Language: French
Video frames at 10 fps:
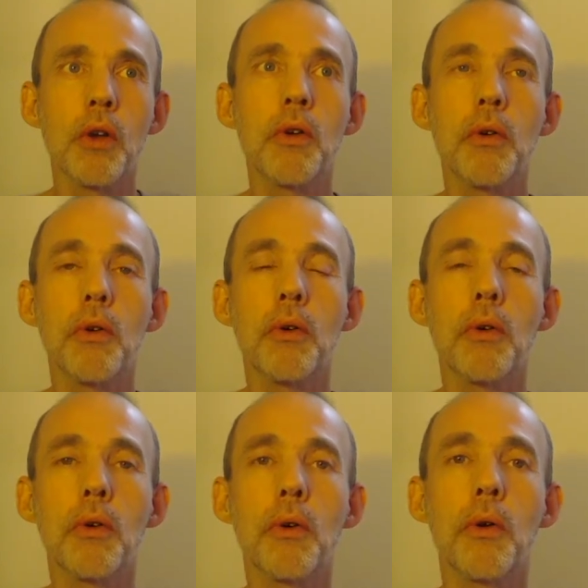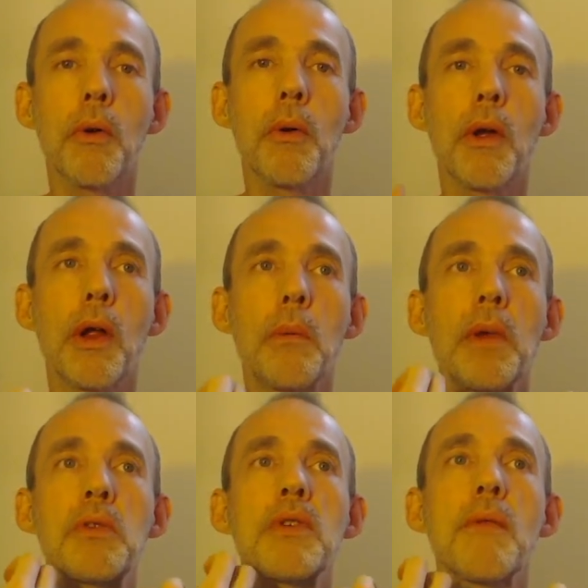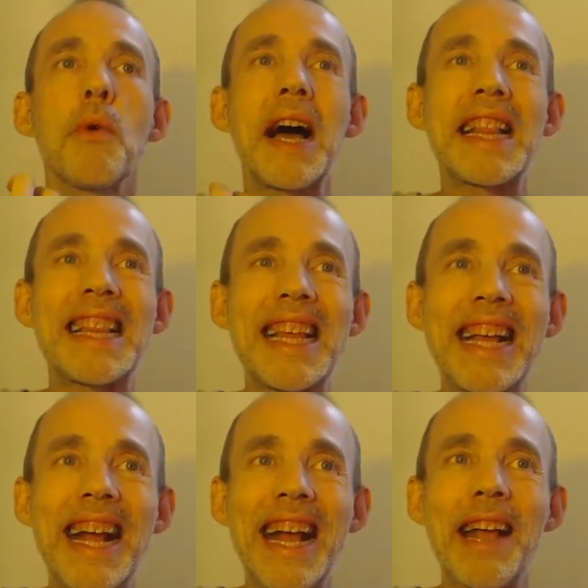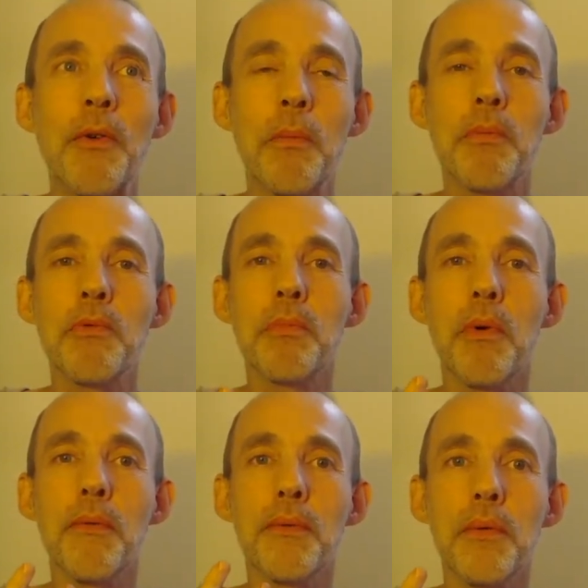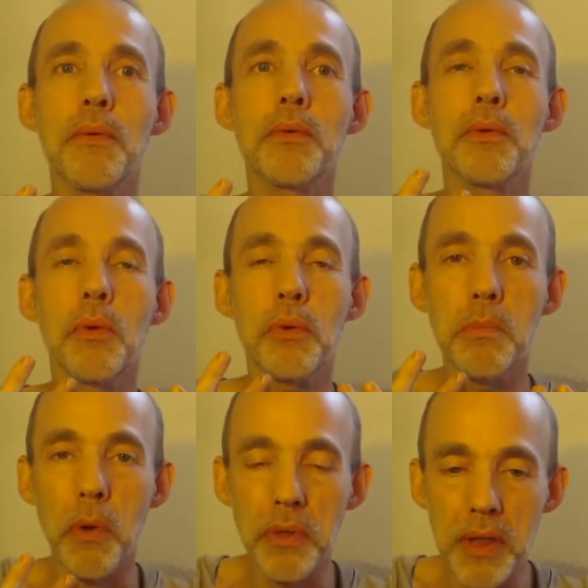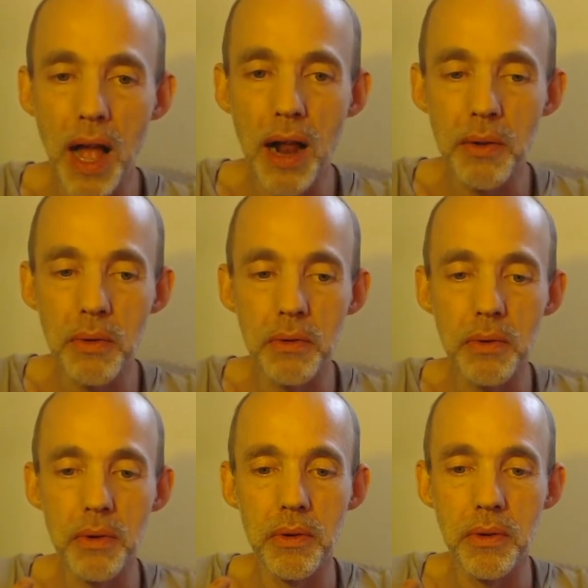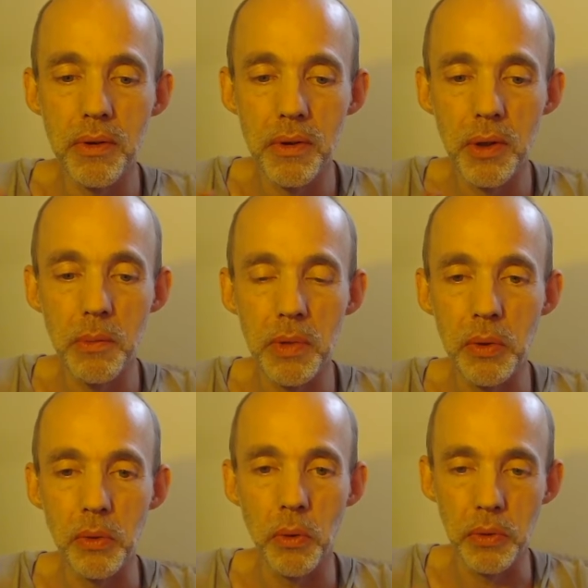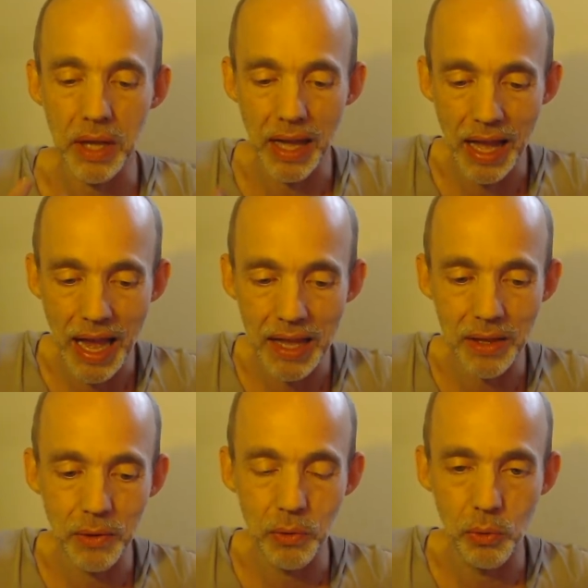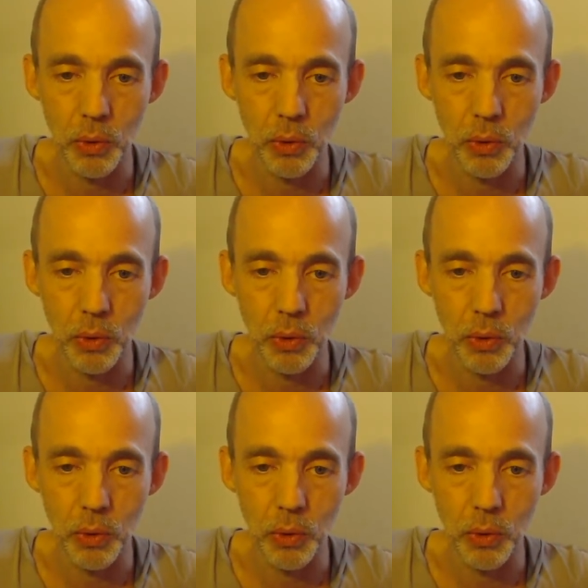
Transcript: que mais que nous avons intégré au plus profond de notre mental, de mais de notre être,